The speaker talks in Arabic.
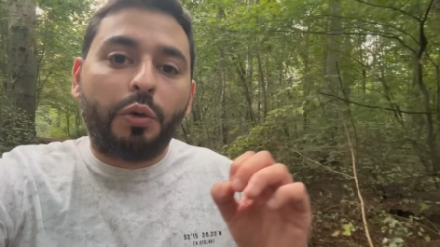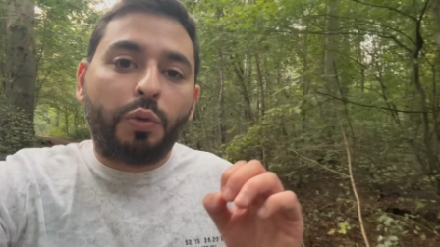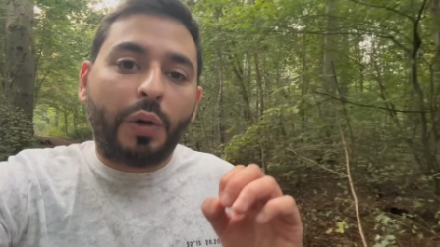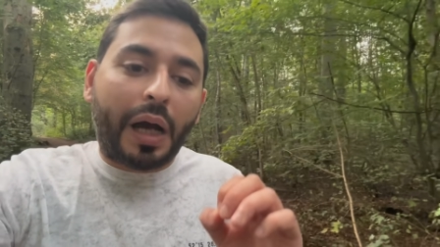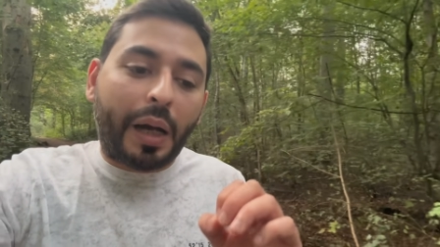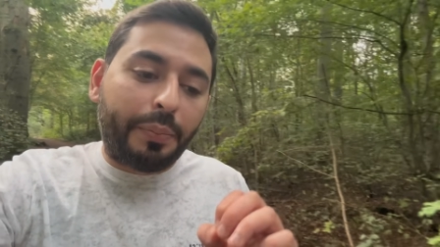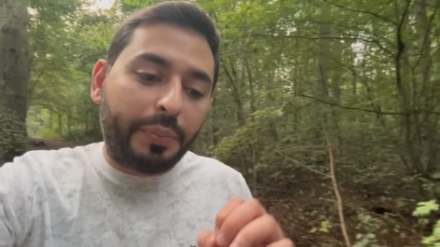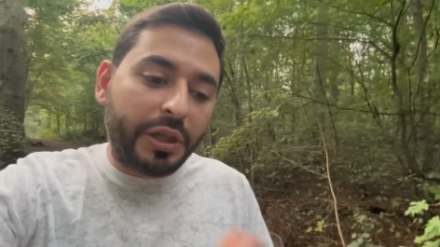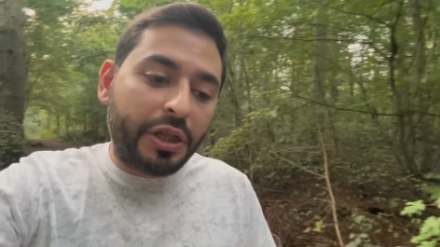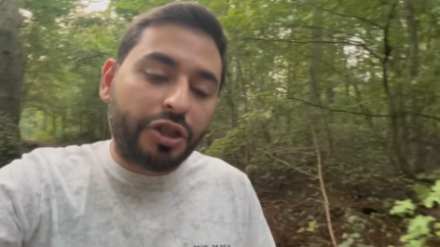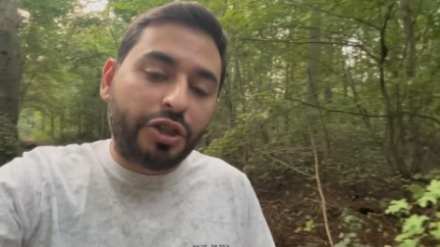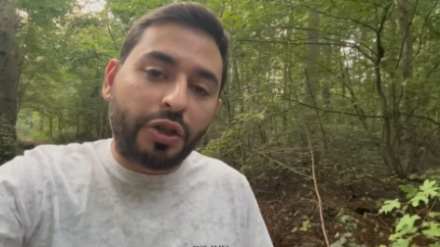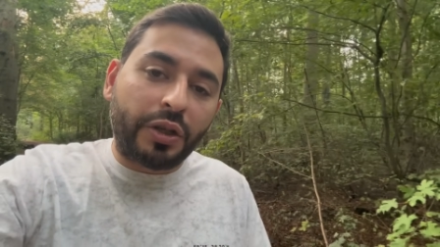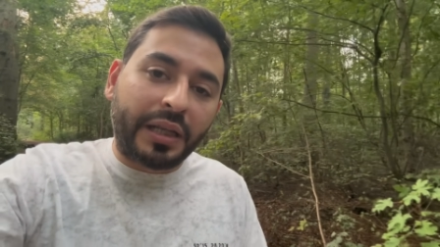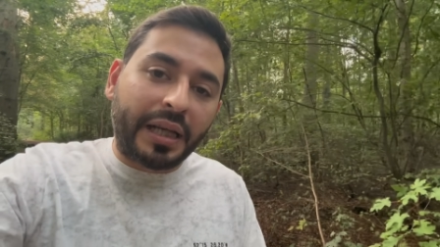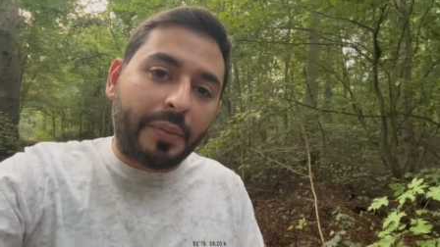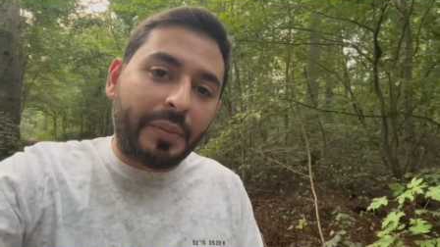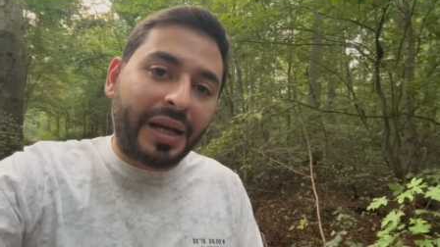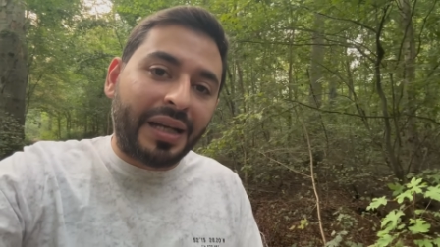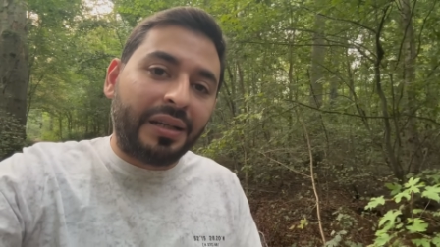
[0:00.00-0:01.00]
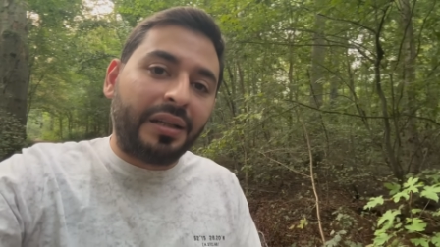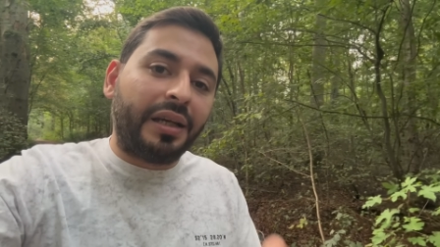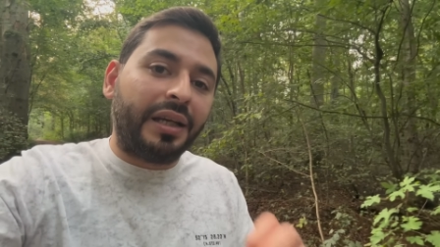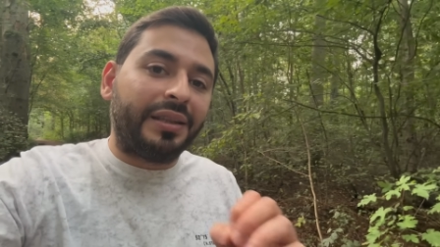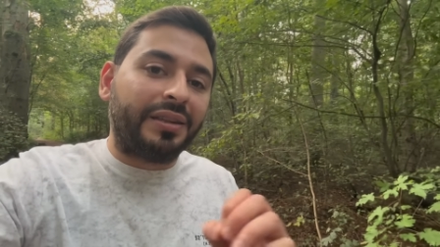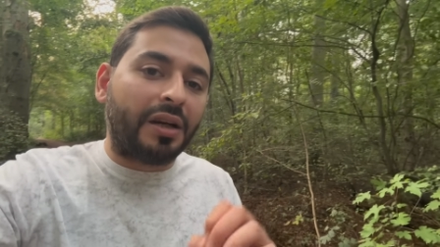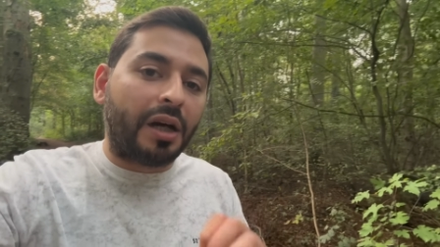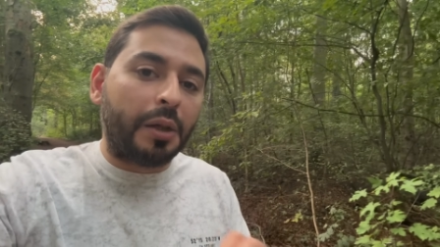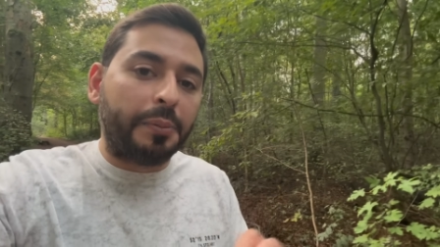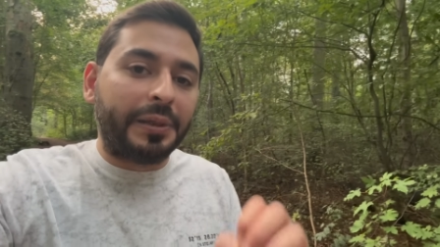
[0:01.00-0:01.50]
وعم بينشر كمان
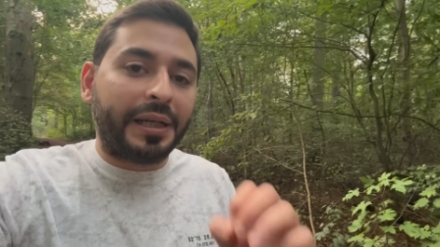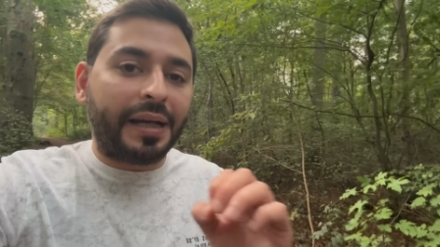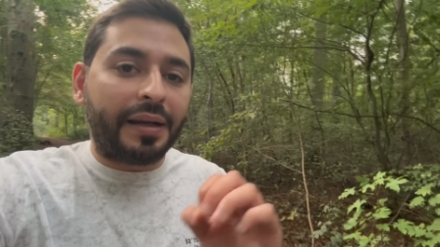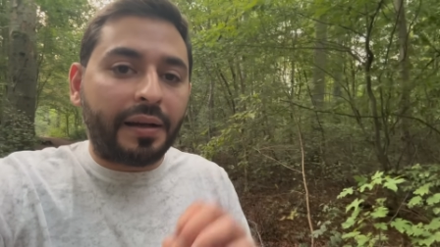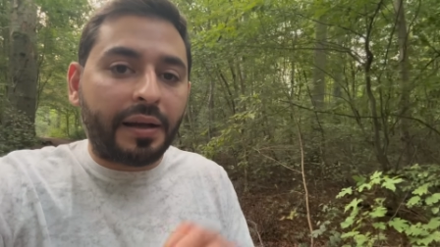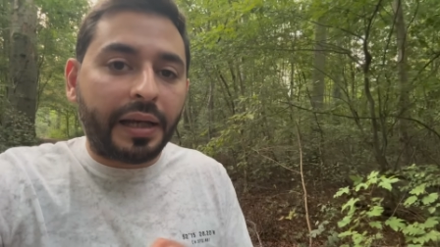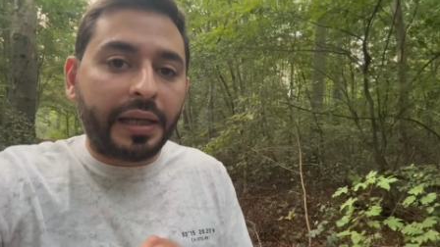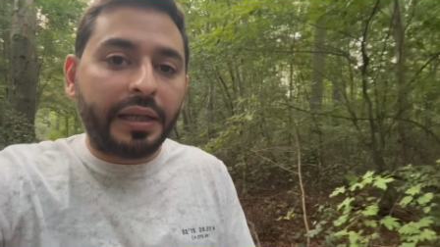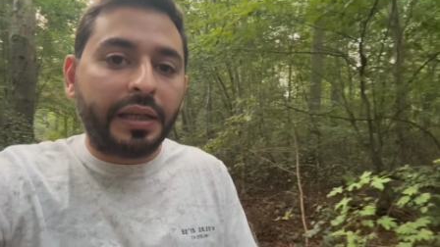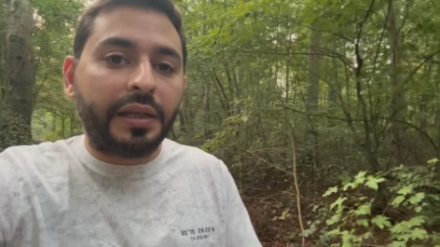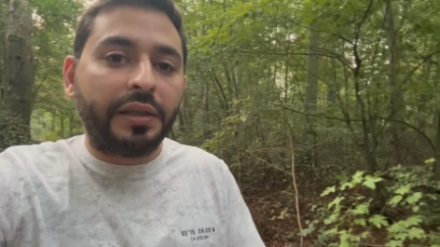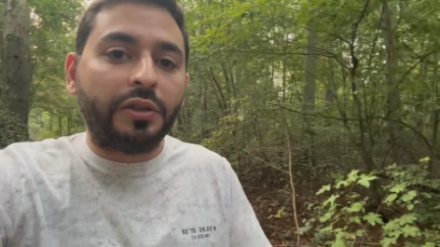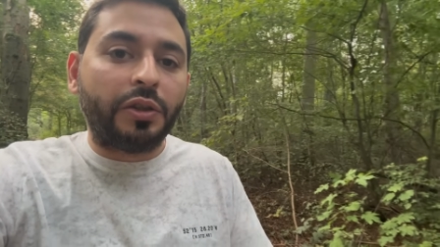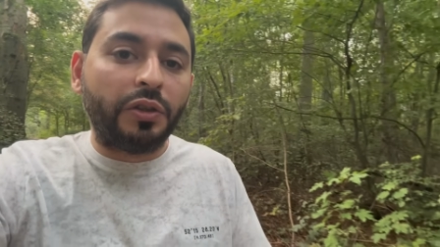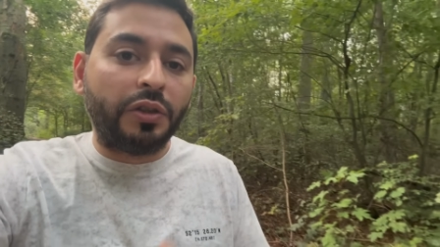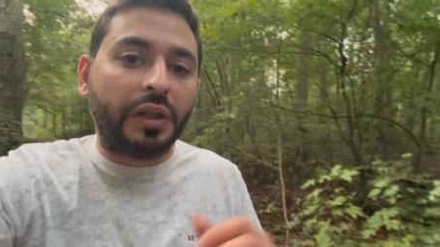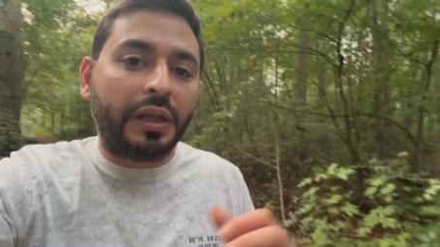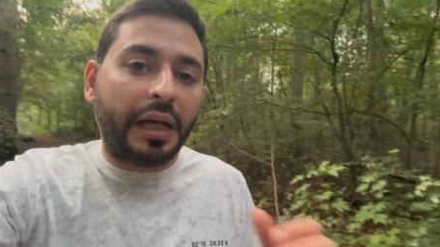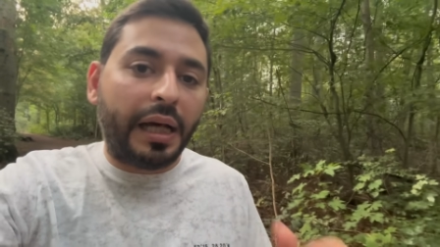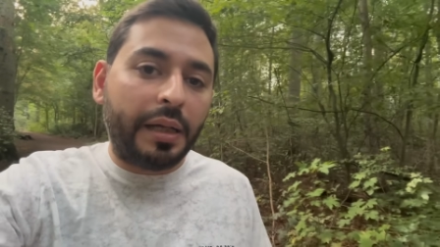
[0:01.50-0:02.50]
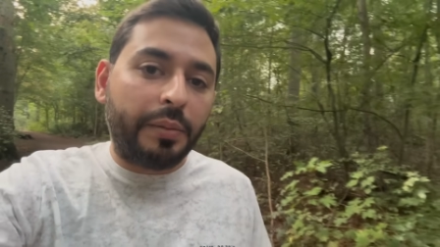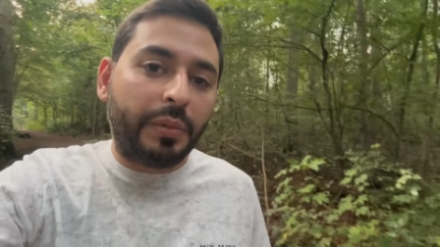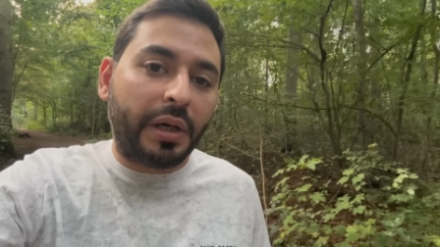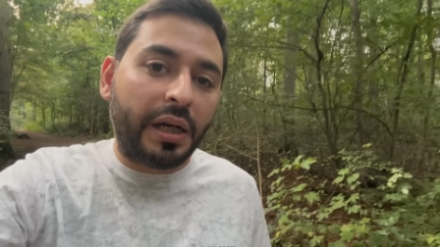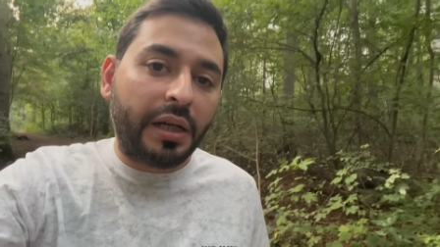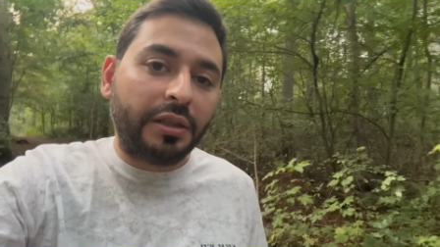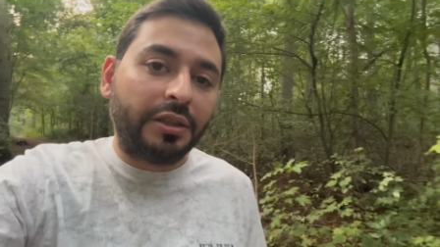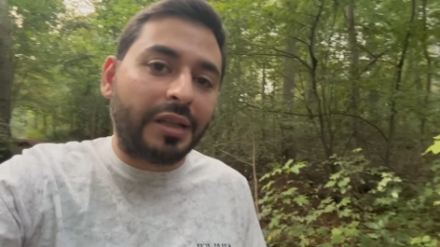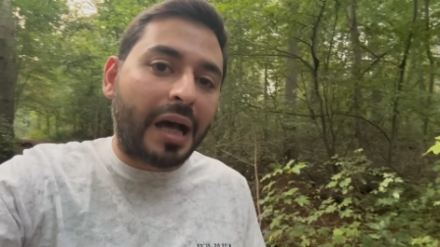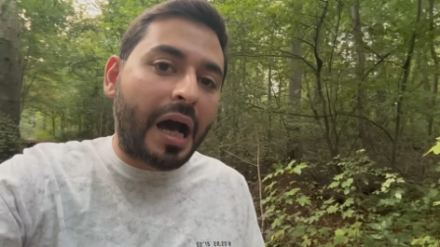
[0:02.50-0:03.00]
خطاب كراهيه ضد
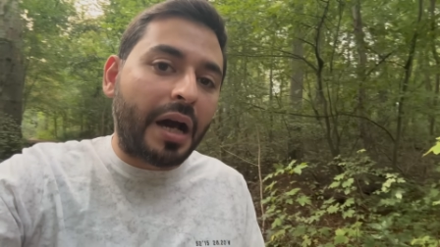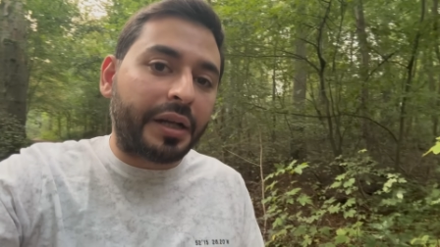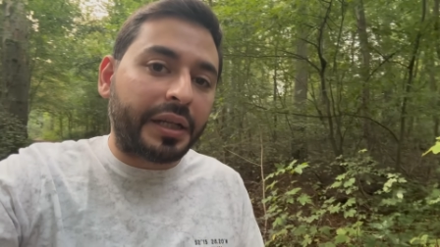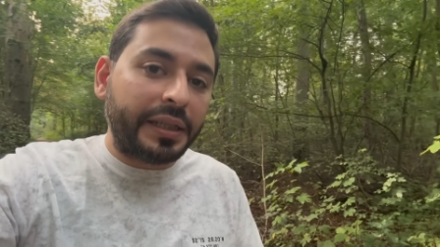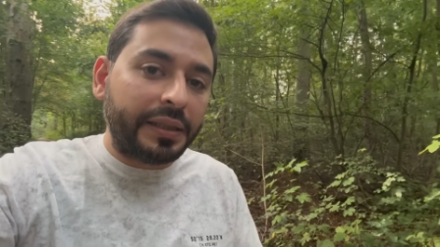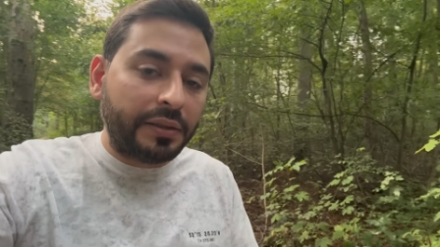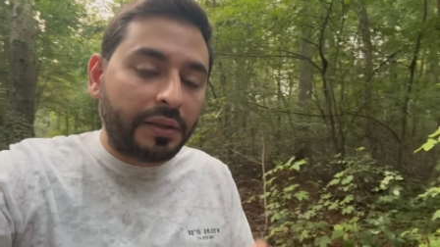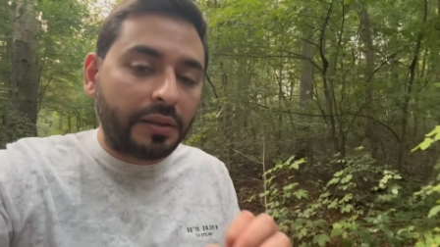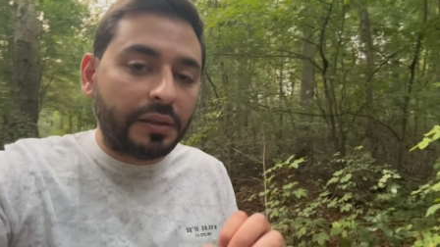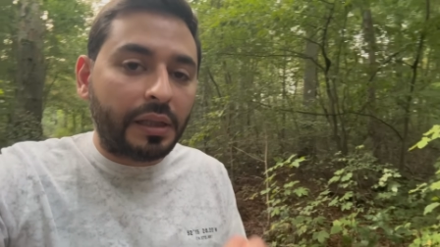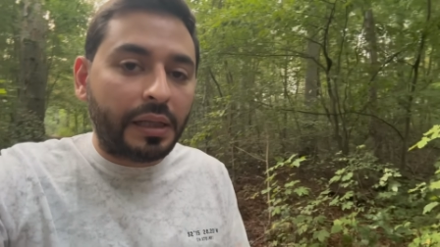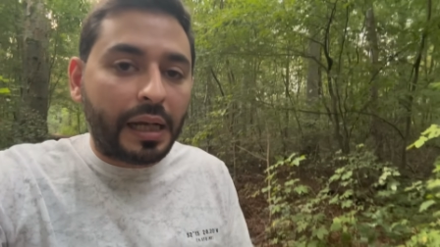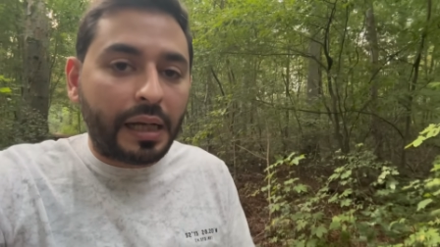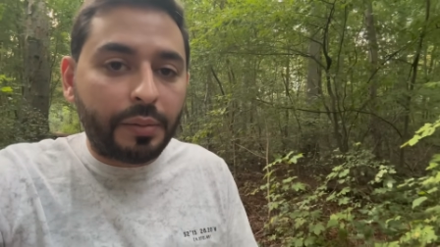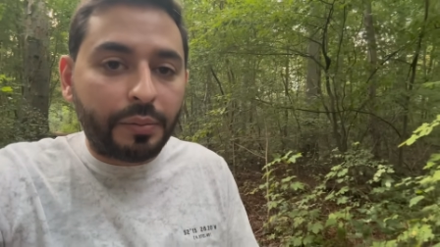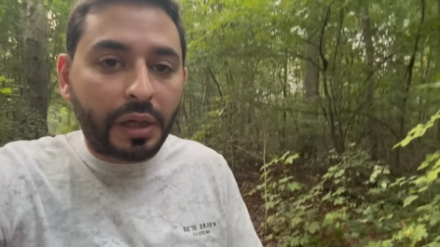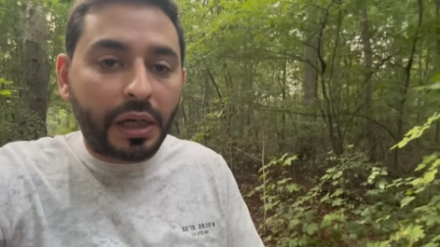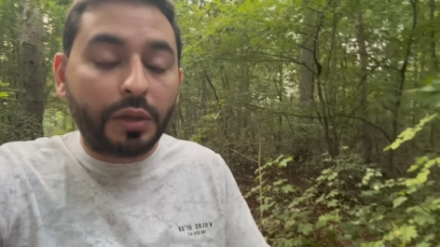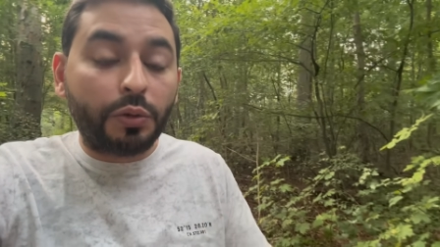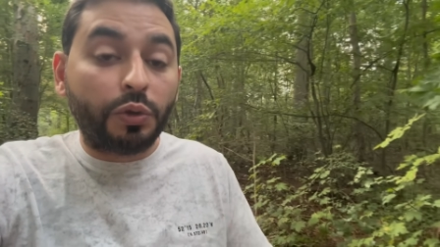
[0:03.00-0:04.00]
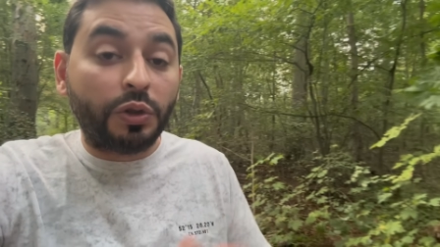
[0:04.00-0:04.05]
الالمان تحريض ضد الالمان